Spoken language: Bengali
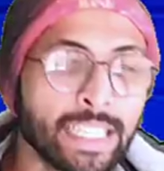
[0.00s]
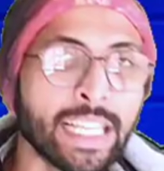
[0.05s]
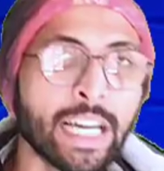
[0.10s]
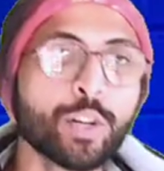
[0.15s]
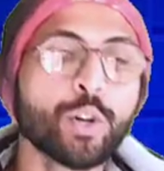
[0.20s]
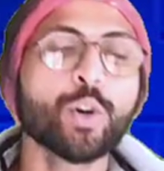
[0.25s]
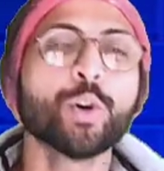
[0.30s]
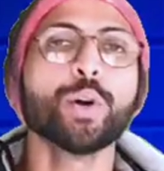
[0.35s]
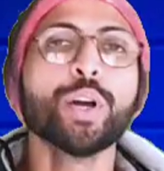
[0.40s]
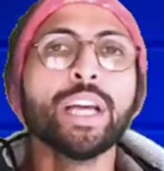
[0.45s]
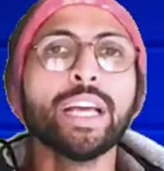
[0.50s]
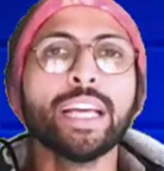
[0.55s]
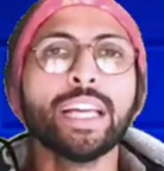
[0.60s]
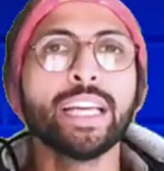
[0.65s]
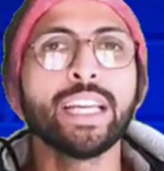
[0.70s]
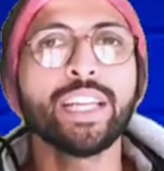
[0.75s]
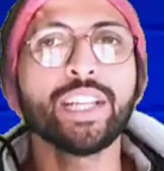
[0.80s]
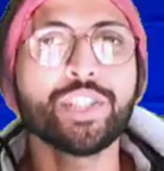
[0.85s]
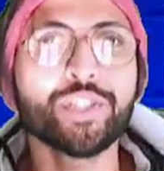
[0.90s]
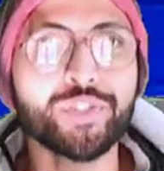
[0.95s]
দেখো
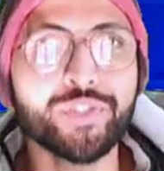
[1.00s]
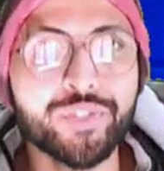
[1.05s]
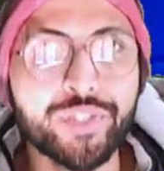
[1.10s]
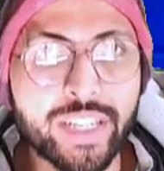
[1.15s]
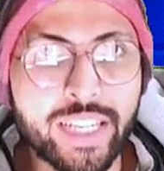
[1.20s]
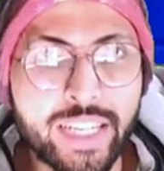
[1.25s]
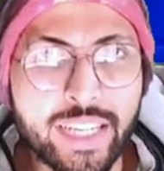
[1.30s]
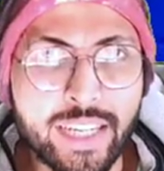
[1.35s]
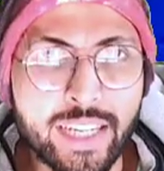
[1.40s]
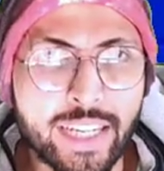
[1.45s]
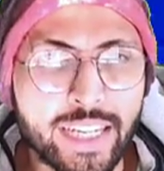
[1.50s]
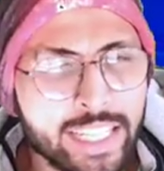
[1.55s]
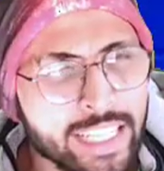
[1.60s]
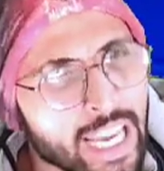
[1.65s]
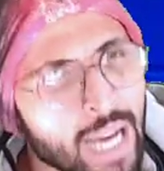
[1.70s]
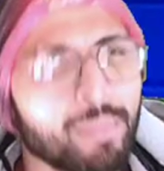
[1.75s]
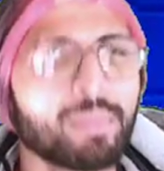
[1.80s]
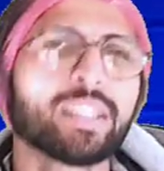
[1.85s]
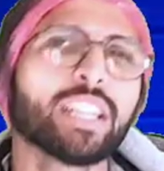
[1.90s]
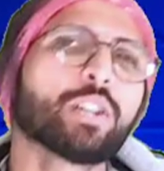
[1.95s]
হিস্ট্রির
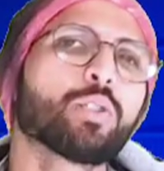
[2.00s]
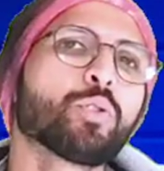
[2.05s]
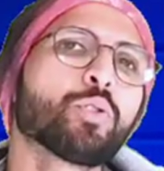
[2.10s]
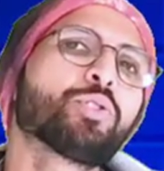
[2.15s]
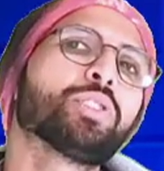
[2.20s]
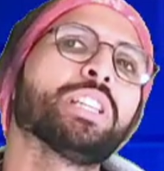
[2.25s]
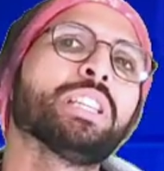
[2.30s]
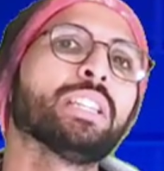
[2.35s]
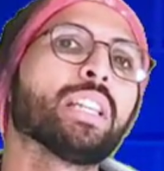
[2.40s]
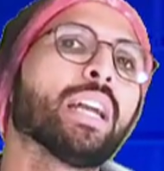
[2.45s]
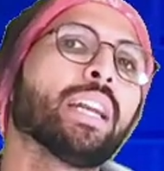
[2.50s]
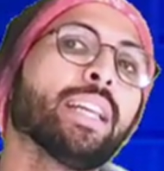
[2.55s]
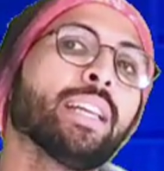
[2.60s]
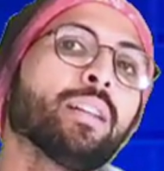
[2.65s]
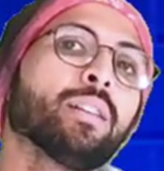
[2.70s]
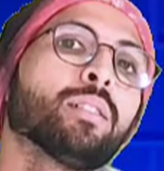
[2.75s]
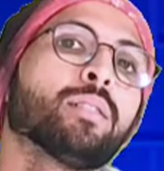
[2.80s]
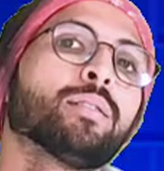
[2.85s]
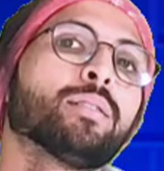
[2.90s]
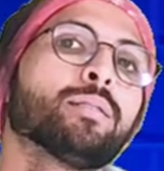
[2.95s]
নিয়ে আমাদের কোনো চিন্তা নেই
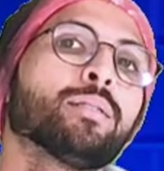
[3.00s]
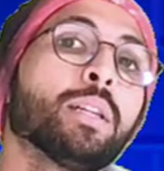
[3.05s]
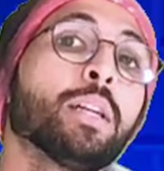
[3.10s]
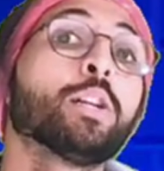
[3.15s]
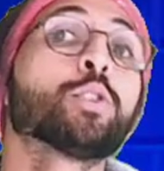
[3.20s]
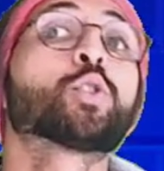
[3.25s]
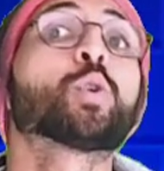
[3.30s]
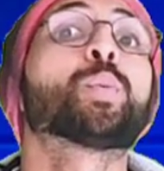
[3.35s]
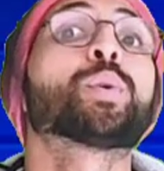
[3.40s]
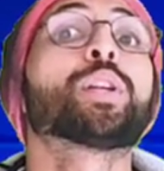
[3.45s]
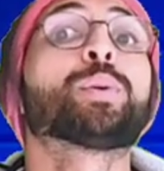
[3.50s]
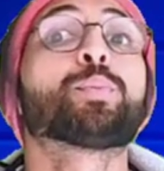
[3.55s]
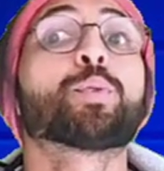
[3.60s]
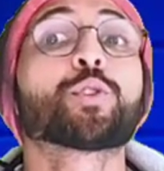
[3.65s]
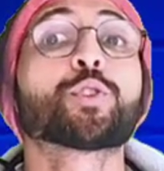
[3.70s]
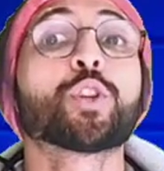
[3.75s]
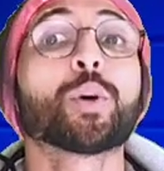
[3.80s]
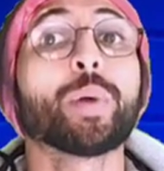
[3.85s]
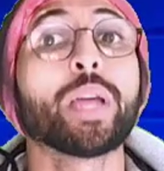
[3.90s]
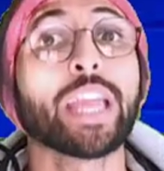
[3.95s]
তোমাদের
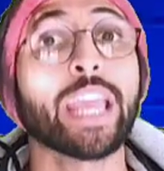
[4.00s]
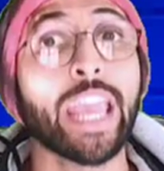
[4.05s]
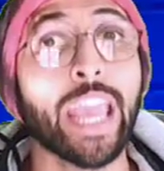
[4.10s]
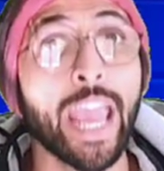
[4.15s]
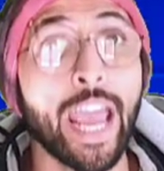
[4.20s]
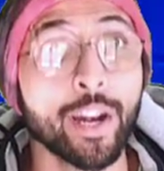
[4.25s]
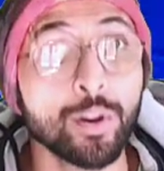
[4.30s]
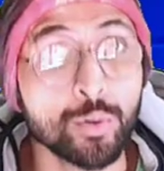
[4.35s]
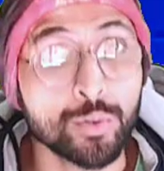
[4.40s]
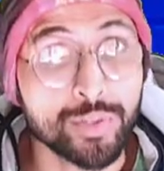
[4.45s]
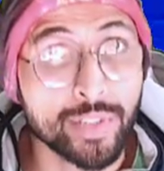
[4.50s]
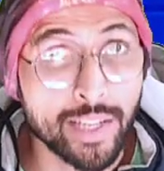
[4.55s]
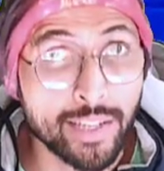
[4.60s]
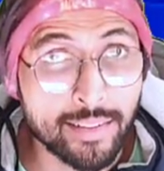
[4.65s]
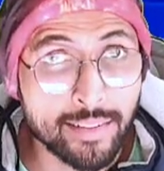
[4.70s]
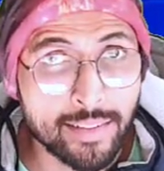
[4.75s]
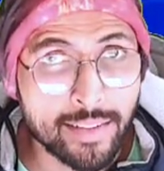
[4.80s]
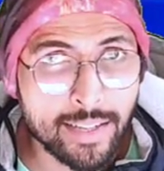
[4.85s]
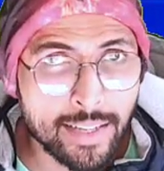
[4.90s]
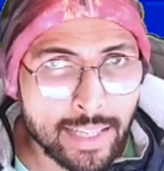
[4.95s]
প্রশ্ন হবে কেন স্যার
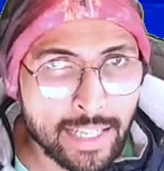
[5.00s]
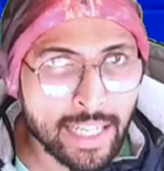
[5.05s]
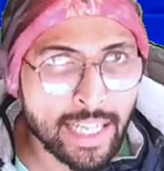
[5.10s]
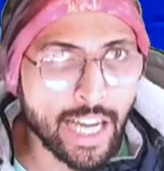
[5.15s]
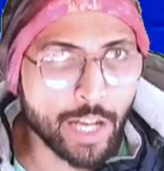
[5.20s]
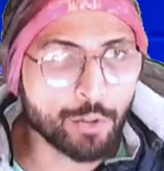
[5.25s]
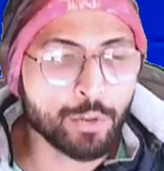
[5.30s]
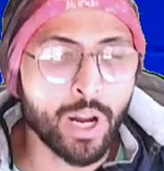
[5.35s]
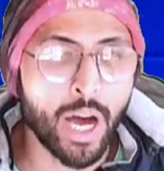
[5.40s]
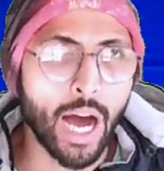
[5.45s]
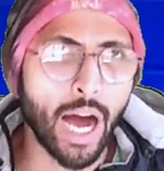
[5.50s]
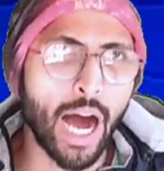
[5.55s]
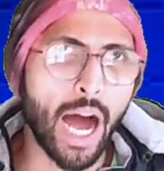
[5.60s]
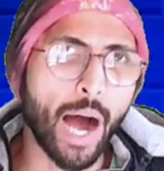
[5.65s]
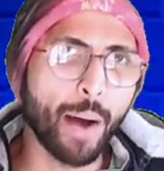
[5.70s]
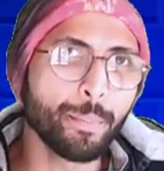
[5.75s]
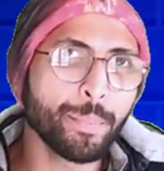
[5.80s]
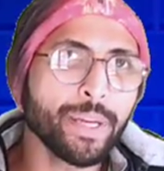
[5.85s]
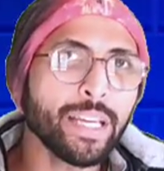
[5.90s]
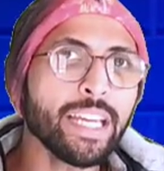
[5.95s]
কারণ
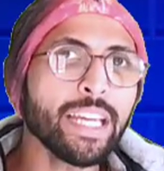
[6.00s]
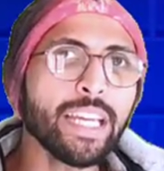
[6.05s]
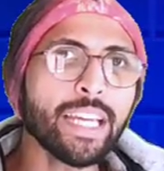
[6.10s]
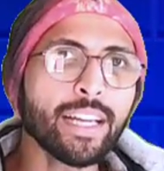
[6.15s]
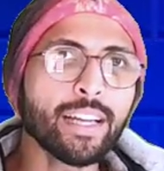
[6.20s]
আমি